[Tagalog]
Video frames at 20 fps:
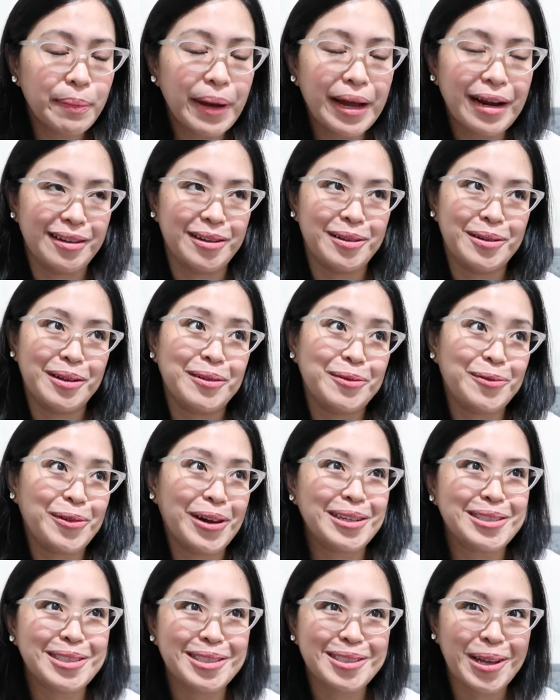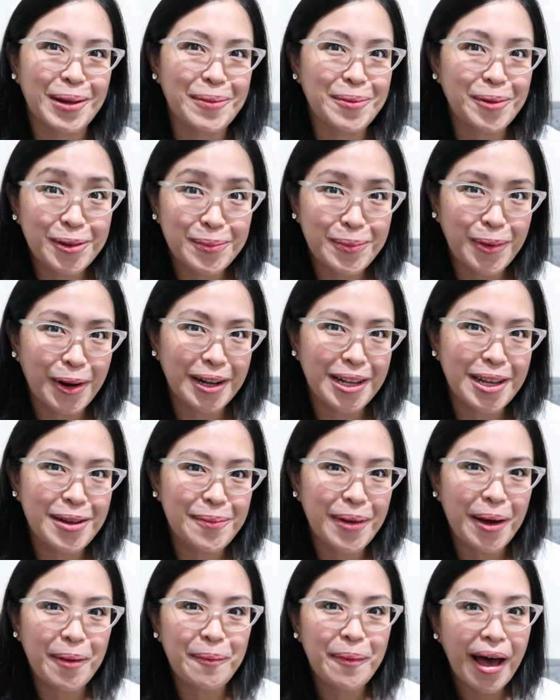parang good morning
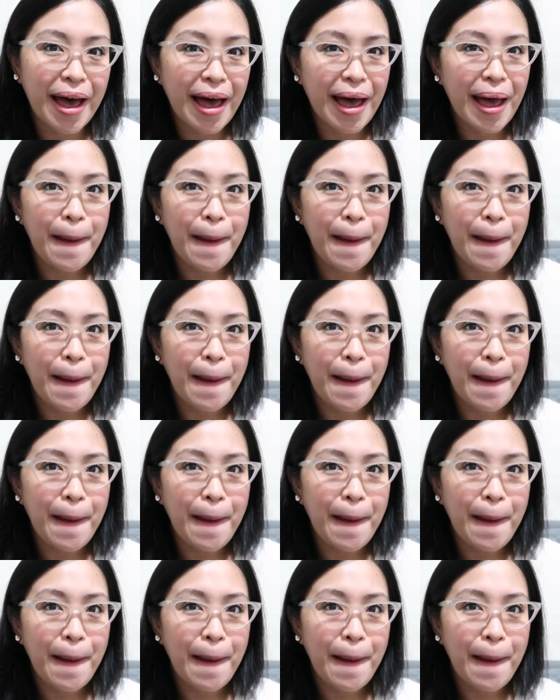mama.